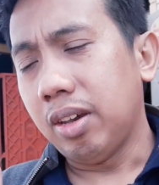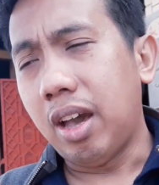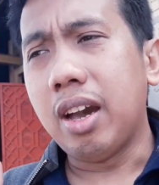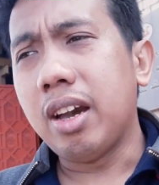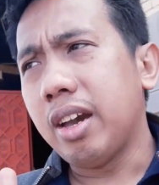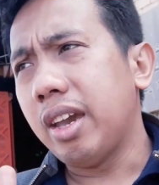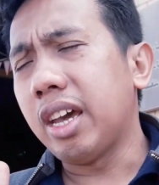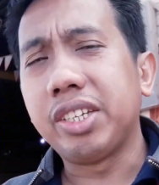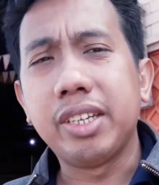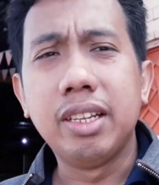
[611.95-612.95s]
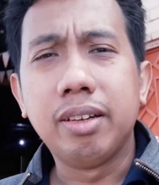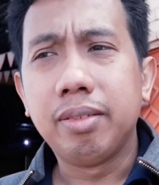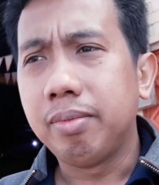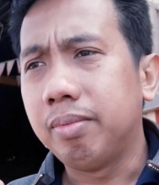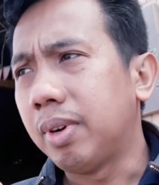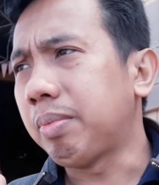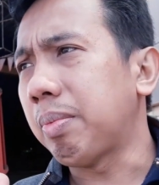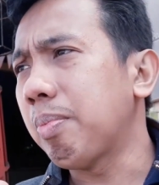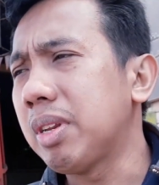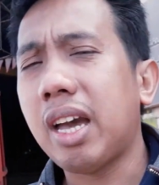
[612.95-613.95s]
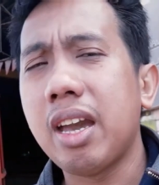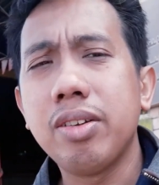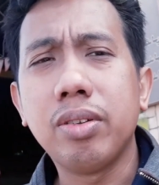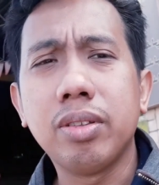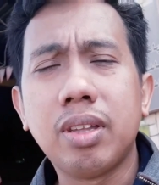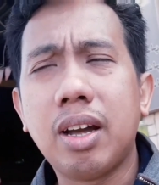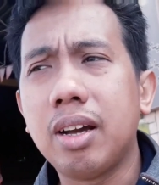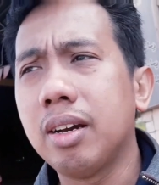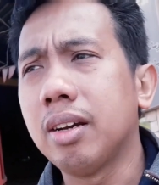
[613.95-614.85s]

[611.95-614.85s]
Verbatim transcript: uh, air seal magpapabili tayo dun ng